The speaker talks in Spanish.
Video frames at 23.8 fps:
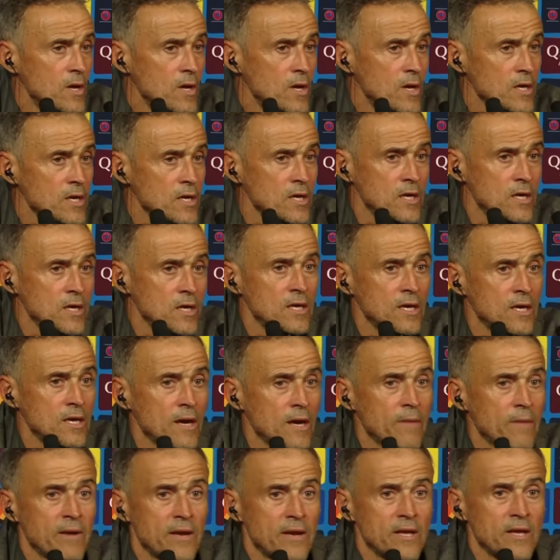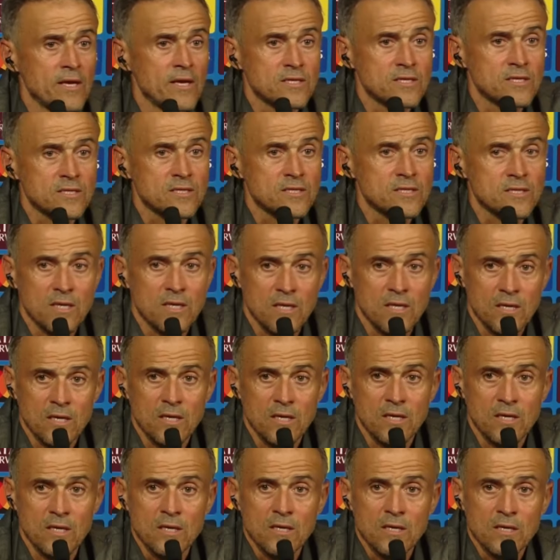Y ya veréis, eh,
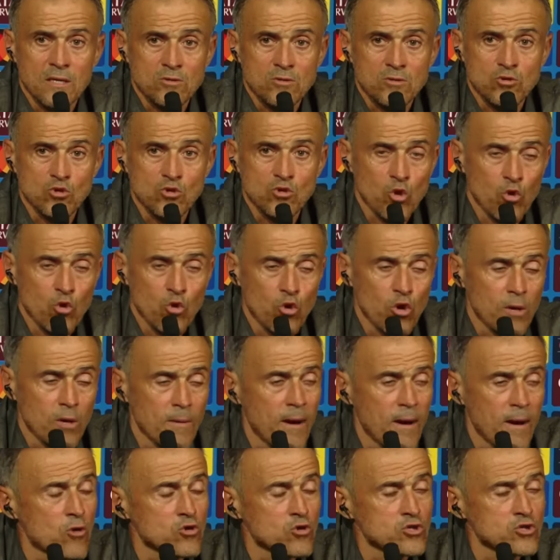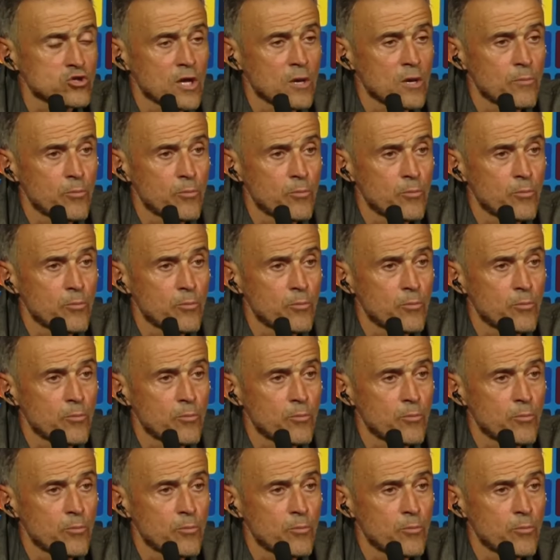estoy seguro que van a conseguir puntos